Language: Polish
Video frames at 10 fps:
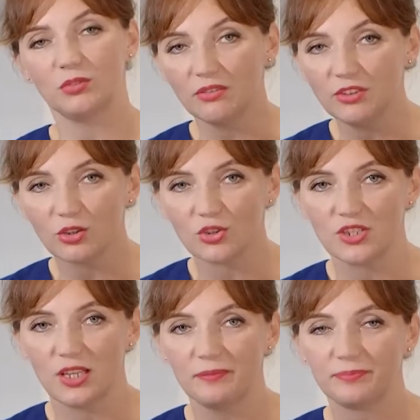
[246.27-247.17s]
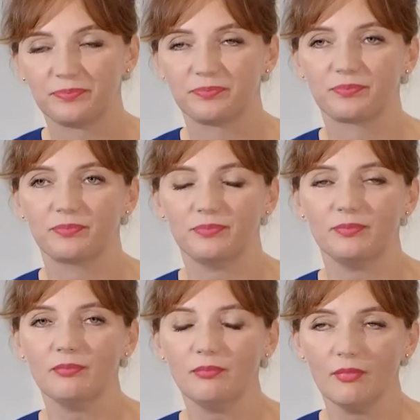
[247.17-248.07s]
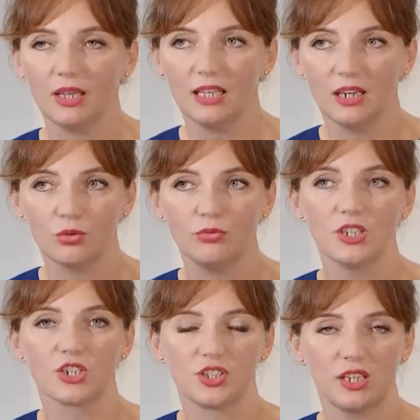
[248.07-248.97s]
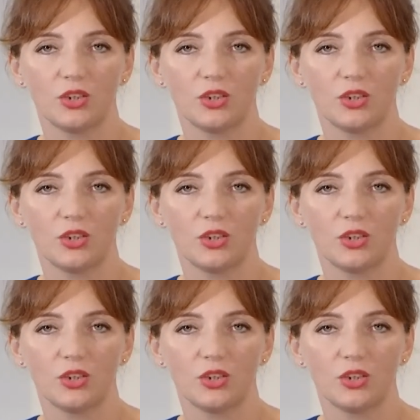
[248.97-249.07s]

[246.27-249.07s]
niewidoczne, jak również te,